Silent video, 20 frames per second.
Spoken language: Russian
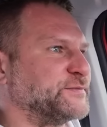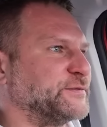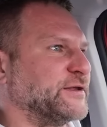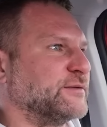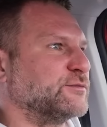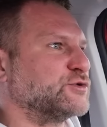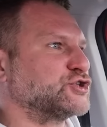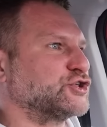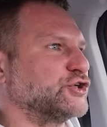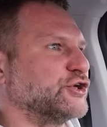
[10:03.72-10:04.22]

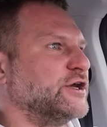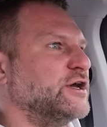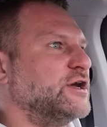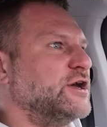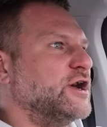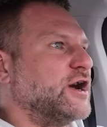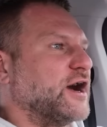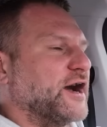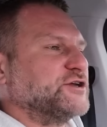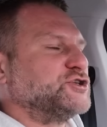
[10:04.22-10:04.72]
потому что
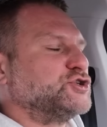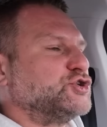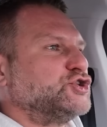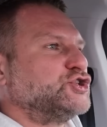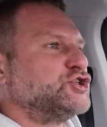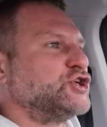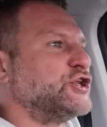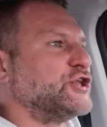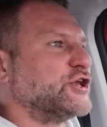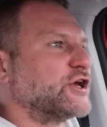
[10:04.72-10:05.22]

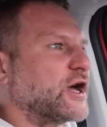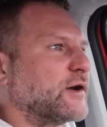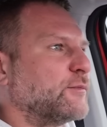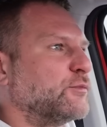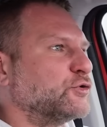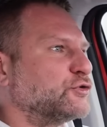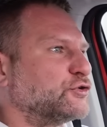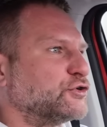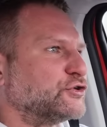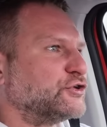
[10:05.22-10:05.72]
ощущение, как
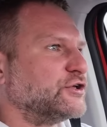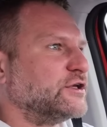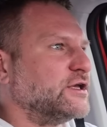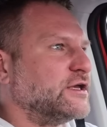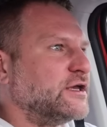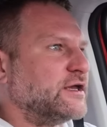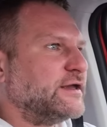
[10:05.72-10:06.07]
будто ты